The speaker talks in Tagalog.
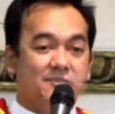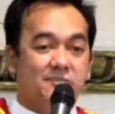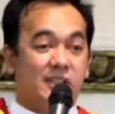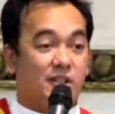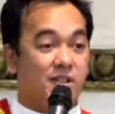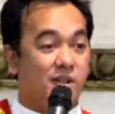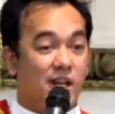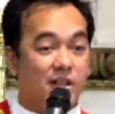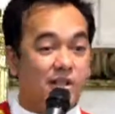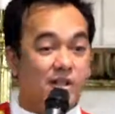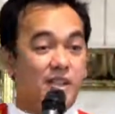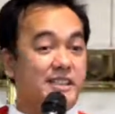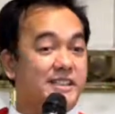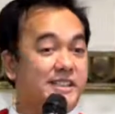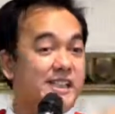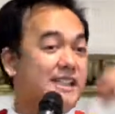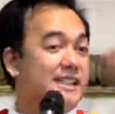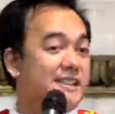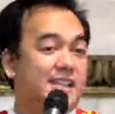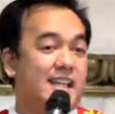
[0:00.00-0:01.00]
Pero ako,
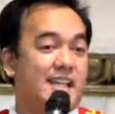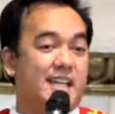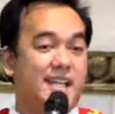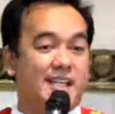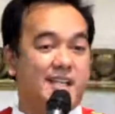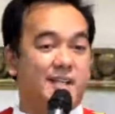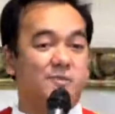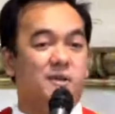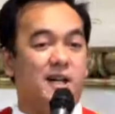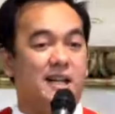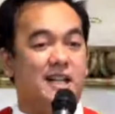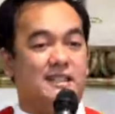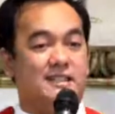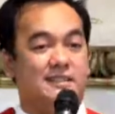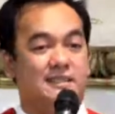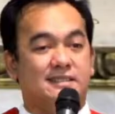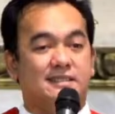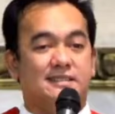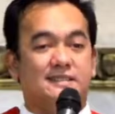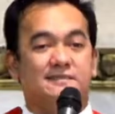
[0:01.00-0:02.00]
hindi kita iiwan.
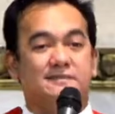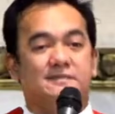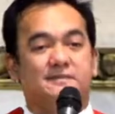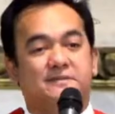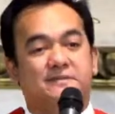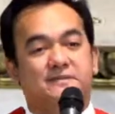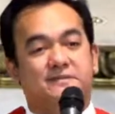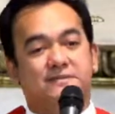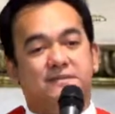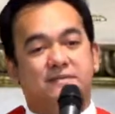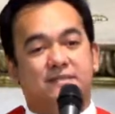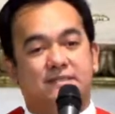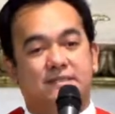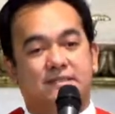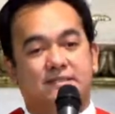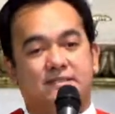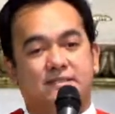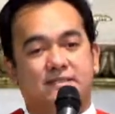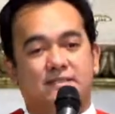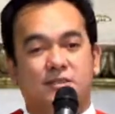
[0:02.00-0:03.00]

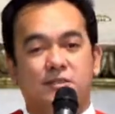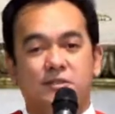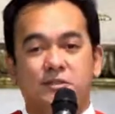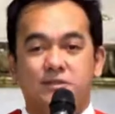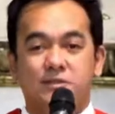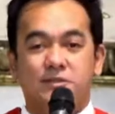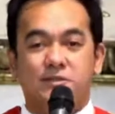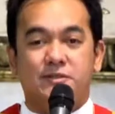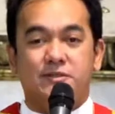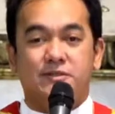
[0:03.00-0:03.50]
Oh.